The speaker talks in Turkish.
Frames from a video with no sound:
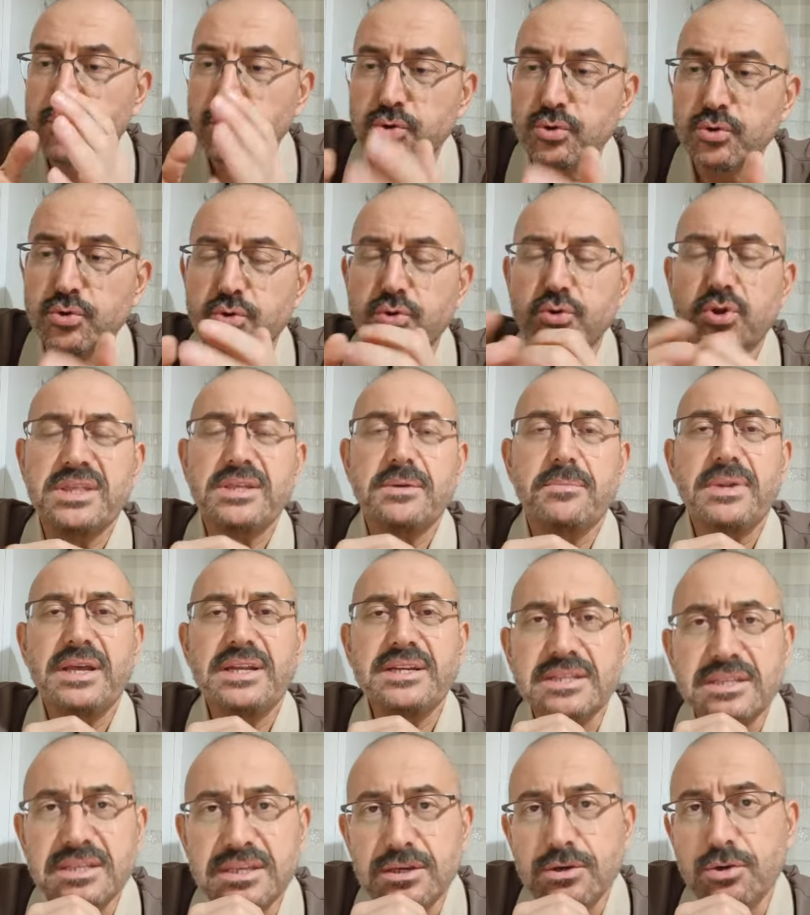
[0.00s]
Bu duyuruda da
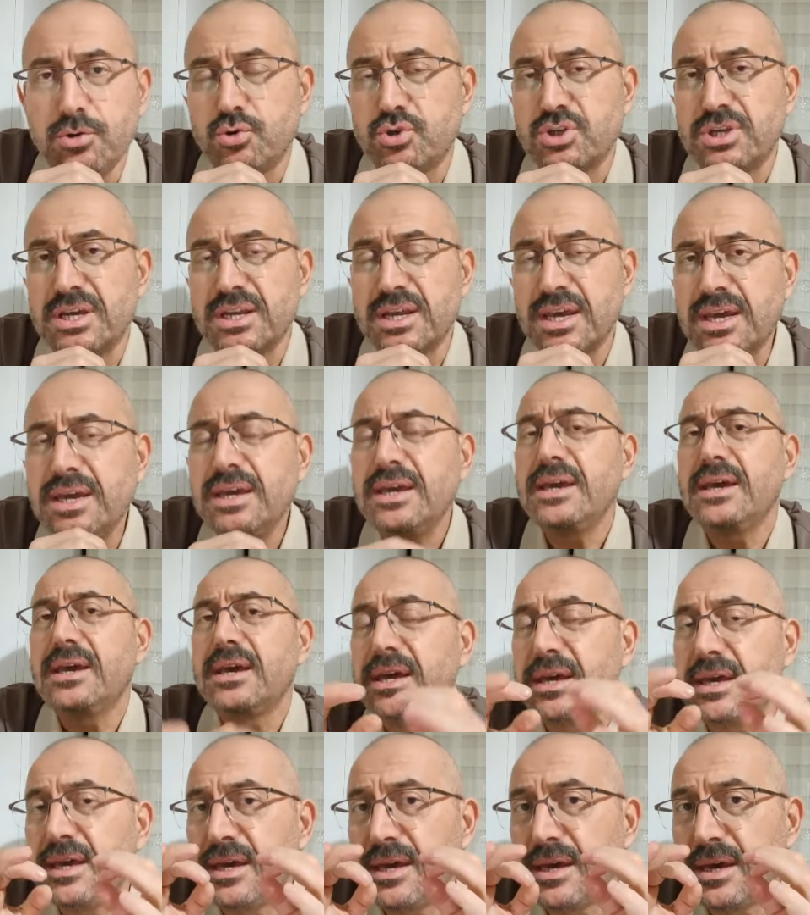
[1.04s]
belirttiği üzere
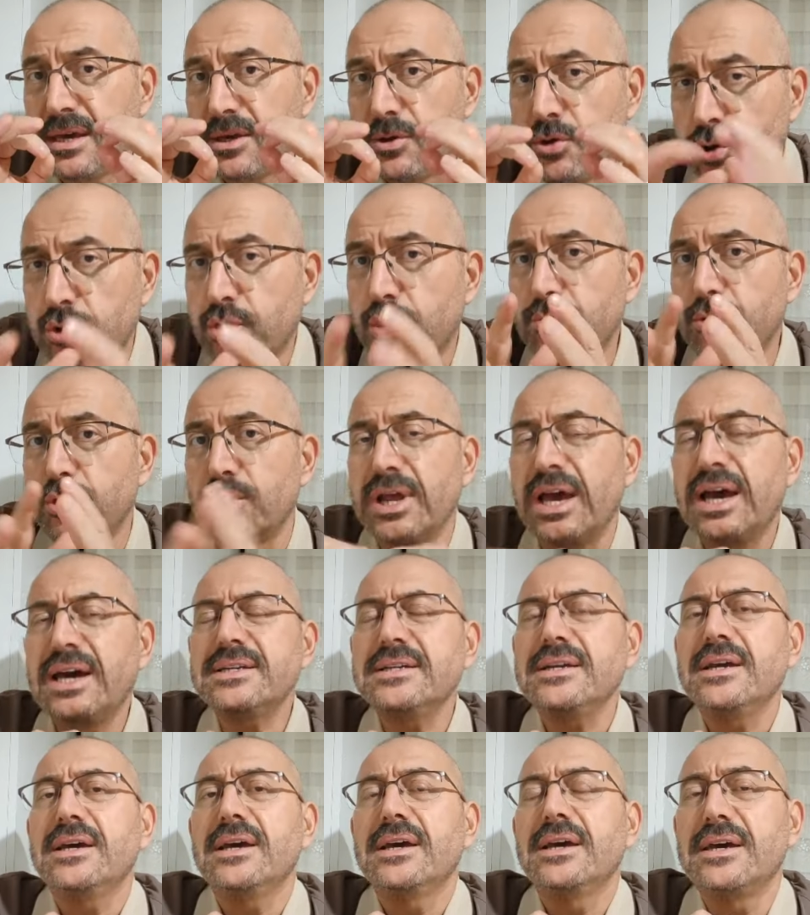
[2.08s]
e,
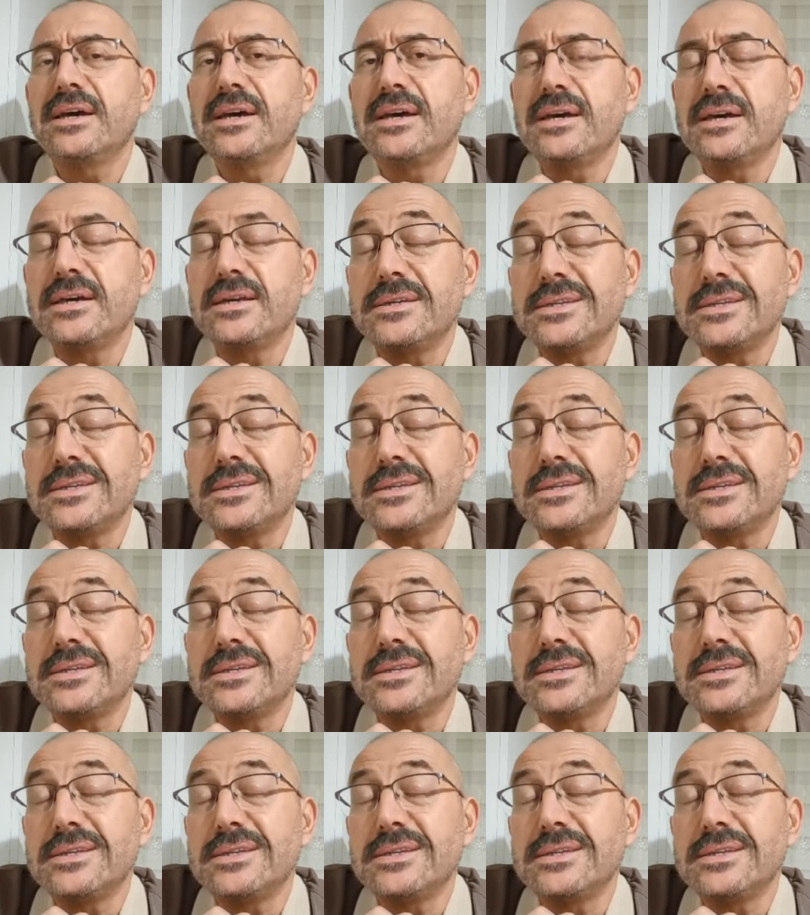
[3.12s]
yükümlüler e,